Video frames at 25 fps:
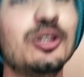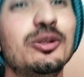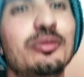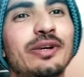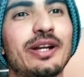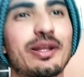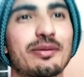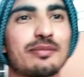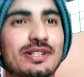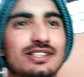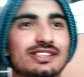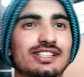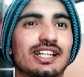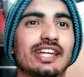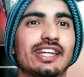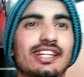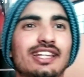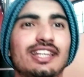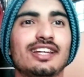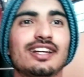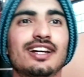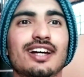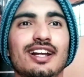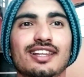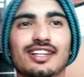किलोमीटर मैं
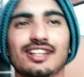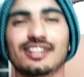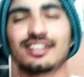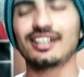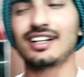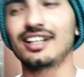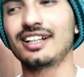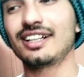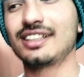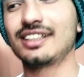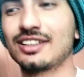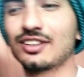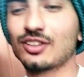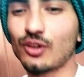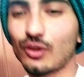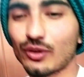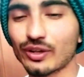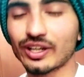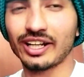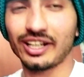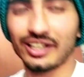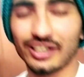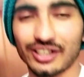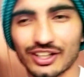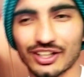साइकिलिंग करता था
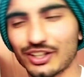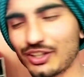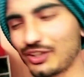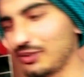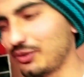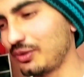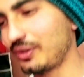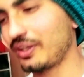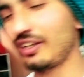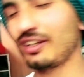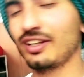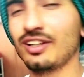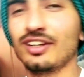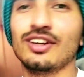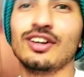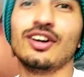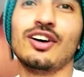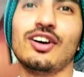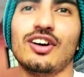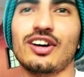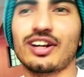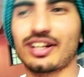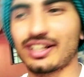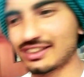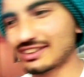नौ घंटे की ड्यूटी
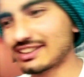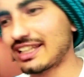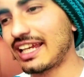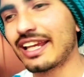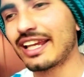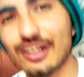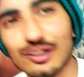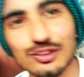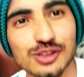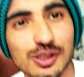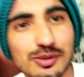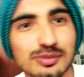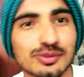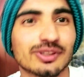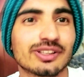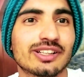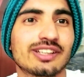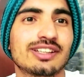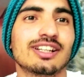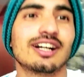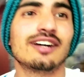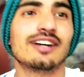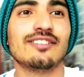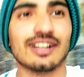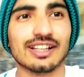और इस साइकिल जब
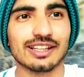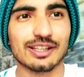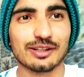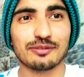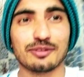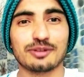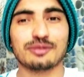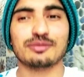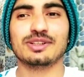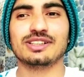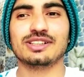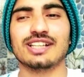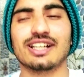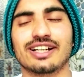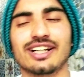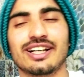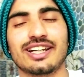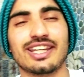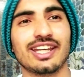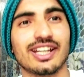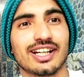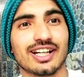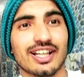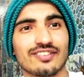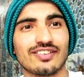आवादे में
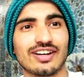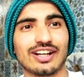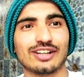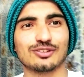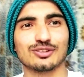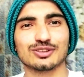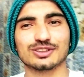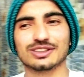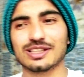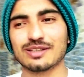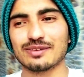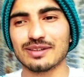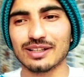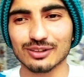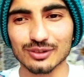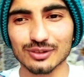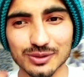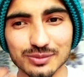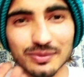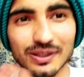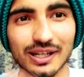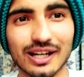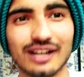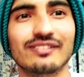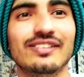जाके ठीक करवाया तो उसके बाद
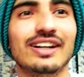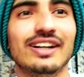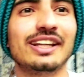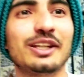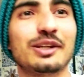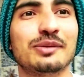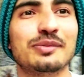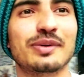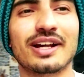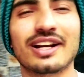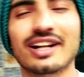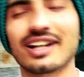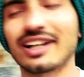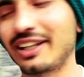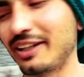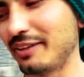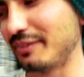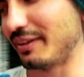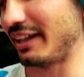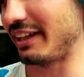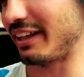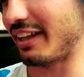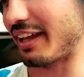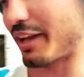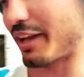तो उसमें हवा ही नहीं भर रही है भाई